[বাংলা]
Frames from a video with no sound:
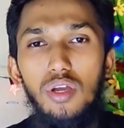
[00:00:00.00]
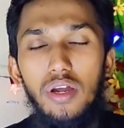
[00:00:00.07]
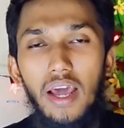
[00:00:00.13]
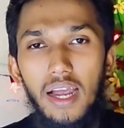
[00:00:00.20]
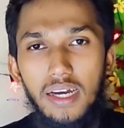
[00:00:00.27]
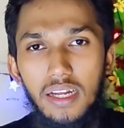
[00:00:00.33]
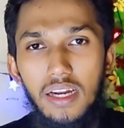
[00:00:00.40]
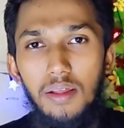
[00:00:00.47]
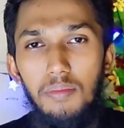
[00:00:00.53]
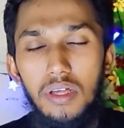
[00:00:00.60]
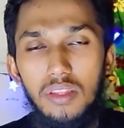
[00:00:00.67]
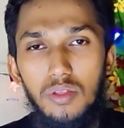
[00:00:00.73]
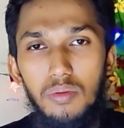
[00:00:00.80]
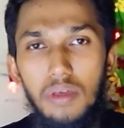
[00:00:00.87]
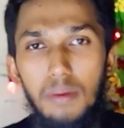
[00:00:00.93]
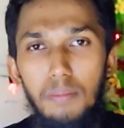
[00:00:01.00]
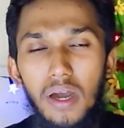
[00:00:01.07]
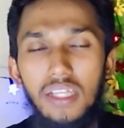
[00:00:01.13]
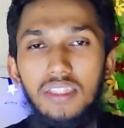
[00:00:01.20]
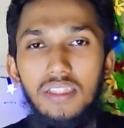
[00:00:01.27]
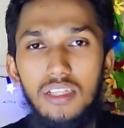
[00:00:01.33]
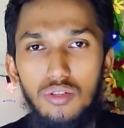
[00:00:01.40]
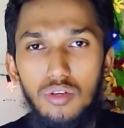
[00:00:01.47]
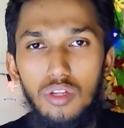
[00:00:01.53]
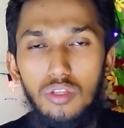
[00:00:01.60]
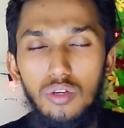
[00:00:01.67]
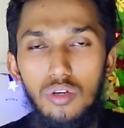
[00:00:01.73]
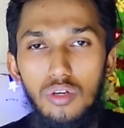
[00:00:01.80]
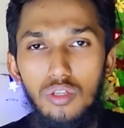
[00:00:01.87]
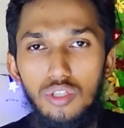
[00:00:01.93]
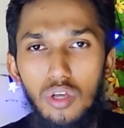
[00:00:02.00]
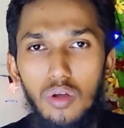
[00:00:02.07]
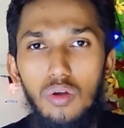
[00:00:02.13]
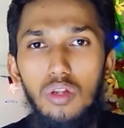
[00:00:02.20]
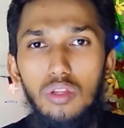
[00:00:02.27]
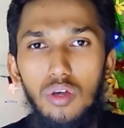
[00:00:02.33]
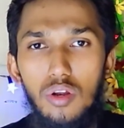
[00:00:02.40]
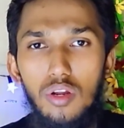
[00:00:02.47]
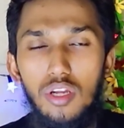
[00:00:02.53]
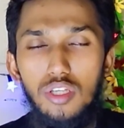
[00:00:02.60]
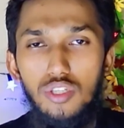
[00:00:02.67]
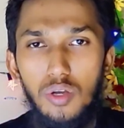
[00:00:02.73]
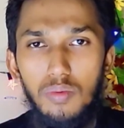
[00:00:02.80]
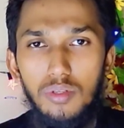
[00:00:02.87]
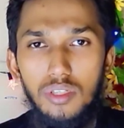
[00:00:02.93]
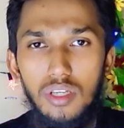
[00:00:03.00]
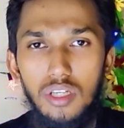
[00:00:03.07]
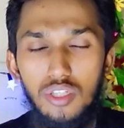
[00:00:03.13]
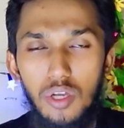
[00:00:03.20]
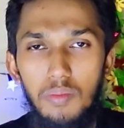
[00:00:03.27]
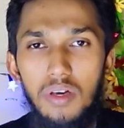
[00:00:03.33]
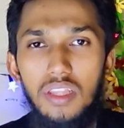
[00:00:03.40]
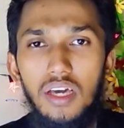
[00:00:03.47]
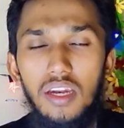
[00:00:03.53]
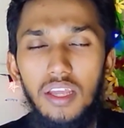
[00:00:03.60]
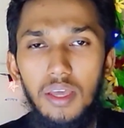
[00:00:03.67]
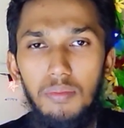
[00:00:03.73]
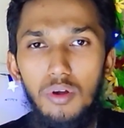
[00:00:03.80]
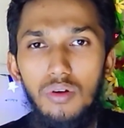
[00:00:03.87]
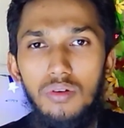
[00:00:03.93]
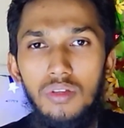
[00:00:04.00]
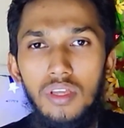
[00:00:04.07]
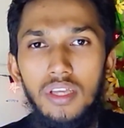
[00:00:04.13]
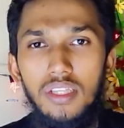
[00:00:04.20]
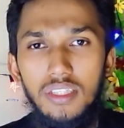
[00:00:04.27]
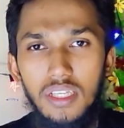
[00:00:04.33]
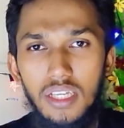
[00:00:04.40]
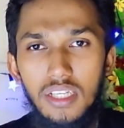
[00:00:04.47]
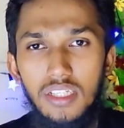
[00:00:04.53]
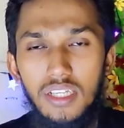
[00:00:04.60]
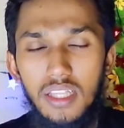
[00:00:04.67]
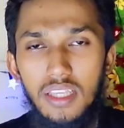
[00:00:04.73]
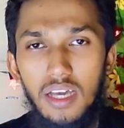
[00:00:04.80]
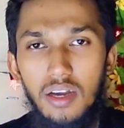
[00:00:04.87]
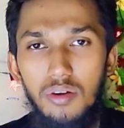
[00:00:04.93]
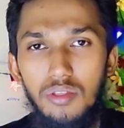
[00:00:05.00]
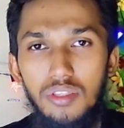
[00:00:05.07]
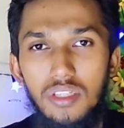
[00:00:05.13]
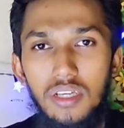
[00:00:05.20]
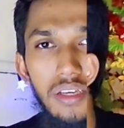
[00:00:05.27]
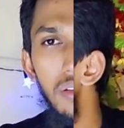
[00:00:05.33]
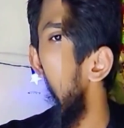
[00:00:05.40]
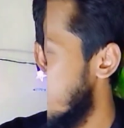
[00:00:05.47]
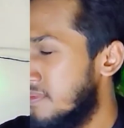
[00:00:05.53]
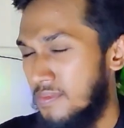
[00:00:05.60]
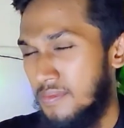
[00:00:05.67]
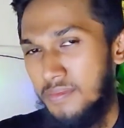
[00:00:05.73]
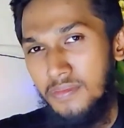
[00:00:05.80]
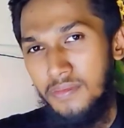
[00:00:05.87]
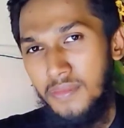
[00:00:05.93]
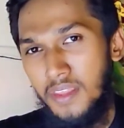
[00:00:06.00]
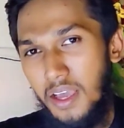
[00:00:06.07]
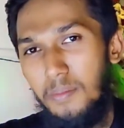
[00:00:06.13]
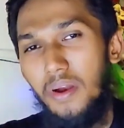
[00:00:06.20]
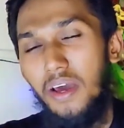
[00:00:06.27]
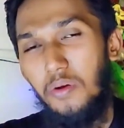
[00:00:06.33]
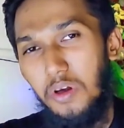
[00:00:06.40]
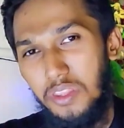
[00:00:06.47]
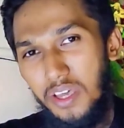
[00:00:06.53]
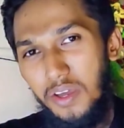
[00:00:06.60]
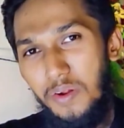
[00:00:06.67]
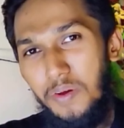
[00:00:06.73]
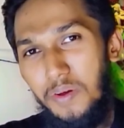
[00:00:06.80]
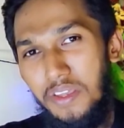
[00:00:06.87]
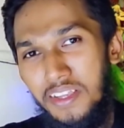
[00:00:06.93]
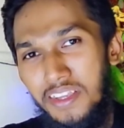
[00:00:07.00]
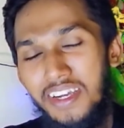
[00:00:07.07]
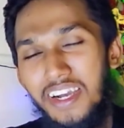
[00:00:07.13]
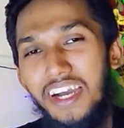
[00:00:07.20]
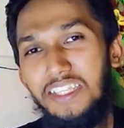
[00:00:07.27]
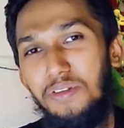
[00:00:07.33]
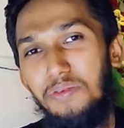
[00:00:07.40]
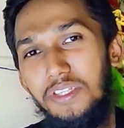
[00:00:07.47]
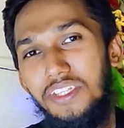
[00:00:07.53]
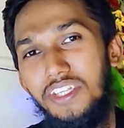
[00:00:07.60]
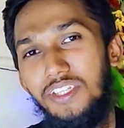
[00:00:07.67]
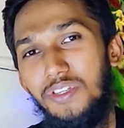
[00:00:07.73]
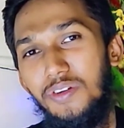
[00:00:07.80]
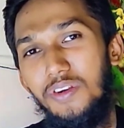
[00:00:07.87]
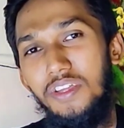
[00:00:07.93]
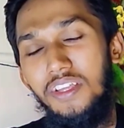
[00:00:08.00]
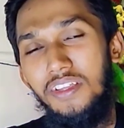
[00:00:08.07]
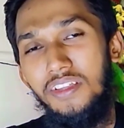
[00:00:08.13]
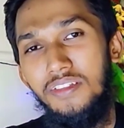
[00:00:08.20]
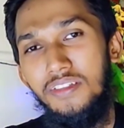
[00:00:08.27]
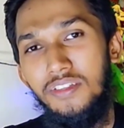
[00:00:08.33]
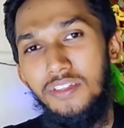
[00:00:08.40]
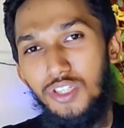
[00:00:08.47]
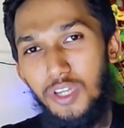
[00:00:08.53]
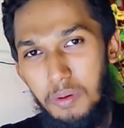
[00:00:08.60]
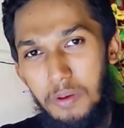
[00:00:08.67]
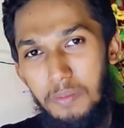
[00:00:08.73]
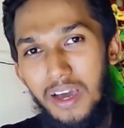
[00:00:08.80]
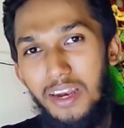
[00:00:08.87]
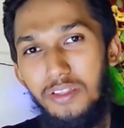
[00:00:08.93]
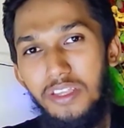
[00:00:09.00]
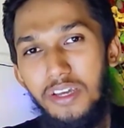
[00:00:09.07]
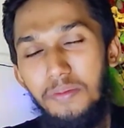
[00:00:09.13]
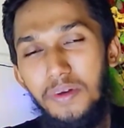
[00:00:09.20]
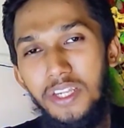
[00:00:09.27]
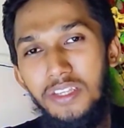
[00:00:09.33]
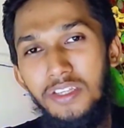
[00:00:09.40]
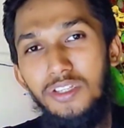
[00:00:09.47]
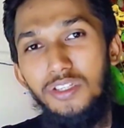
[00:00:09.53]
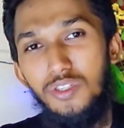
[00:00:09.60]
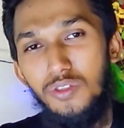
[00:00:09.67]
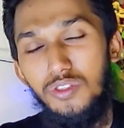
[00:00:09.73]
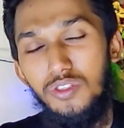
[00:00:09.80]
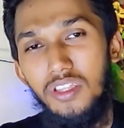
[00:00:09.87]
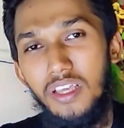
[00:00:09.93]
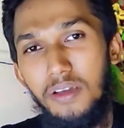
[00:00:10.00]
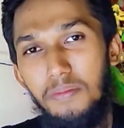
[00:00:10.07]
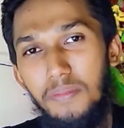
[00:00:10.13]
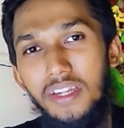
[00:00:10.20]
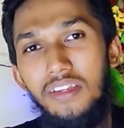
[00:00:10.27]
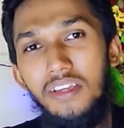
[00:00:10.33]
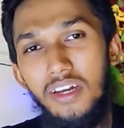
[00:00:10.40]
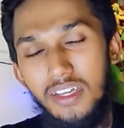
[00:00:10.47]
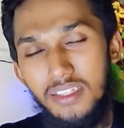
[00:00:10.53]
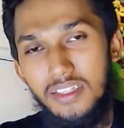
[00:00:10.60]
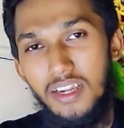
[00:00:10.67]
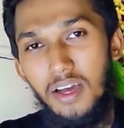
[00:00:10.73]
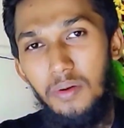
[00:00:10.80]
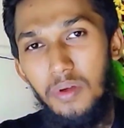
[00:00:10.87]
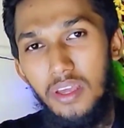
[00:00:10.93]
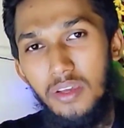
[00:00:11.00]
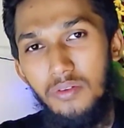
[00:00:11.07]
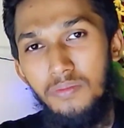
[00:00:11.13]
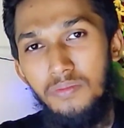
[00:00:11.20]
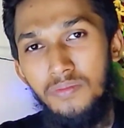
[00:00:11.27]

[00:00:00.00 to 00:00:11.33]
ডাক্তারের মাধ্যমে বাচ্চা জনিত সকল ধরনের সমস্যার সমাধান এবং চিকিৎসা দেওয়া হচ্ছে আমরা কথাই নই কাজে বিশ্বাস করি সবাই ভালো থাকবেন সুস্থ থাকবেন আসসালামু আলাইকুম